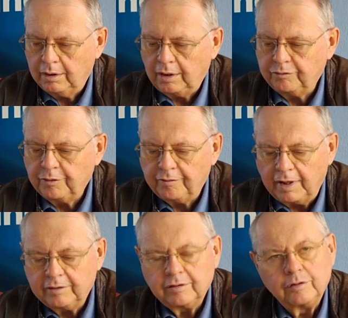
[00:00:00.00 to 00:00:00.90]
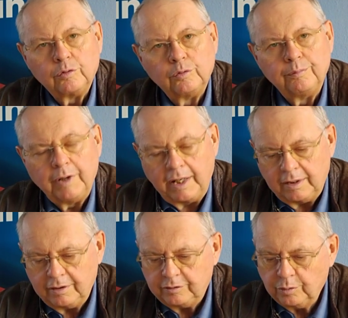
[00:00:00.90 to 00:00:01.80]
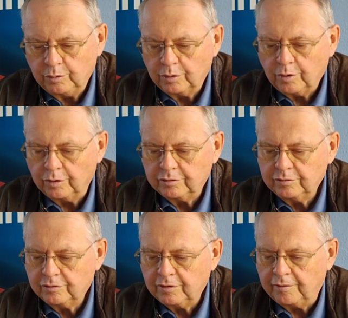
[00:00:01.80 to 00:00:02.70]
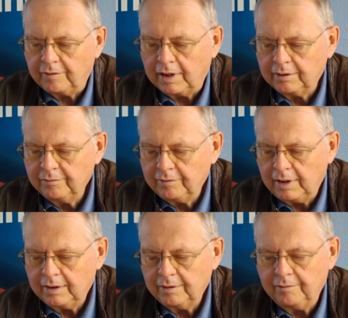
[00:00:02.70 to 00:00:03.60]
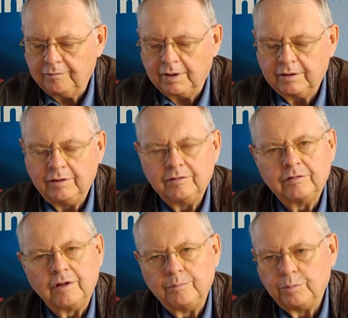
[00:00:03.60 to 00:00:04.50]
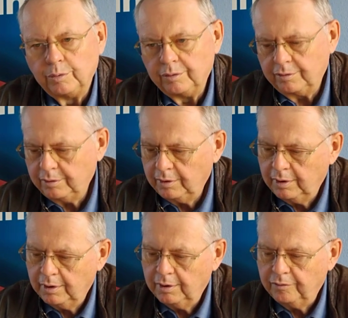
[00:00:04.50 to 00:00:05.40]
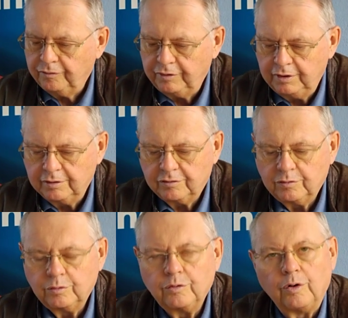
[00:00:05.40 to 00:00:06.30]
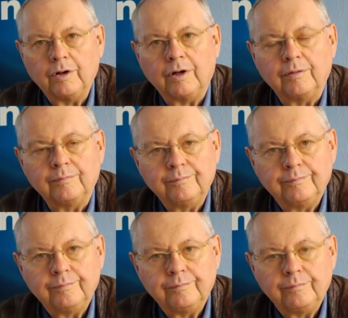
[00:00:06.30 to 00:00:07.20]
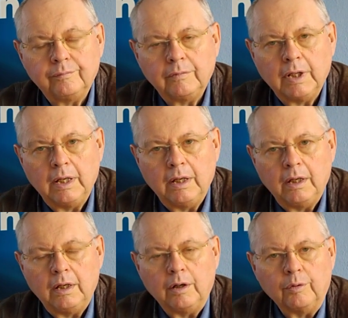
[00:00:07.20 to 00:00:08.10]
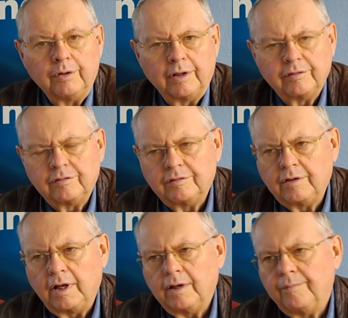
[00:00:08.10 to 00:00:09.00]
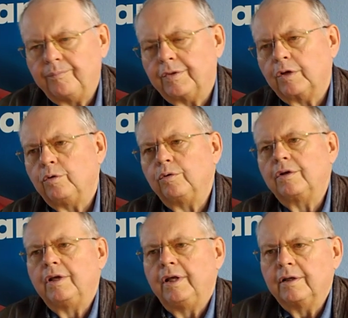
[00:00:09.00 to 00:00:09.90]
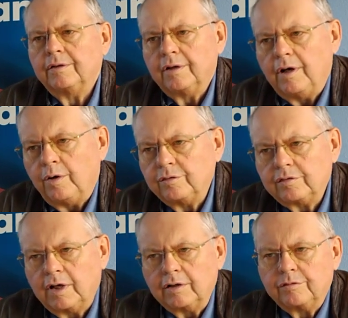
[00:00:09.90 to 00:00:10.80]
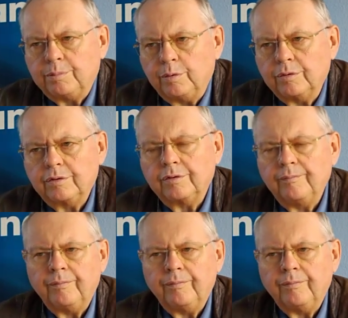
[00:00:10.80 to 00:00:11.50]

Da für weitere Gruben ähnlich hohe Kosten zu erwarten waren, war dies dem Bund viel zu teuer. Und das ist der grundlegende Ausgangspunkt.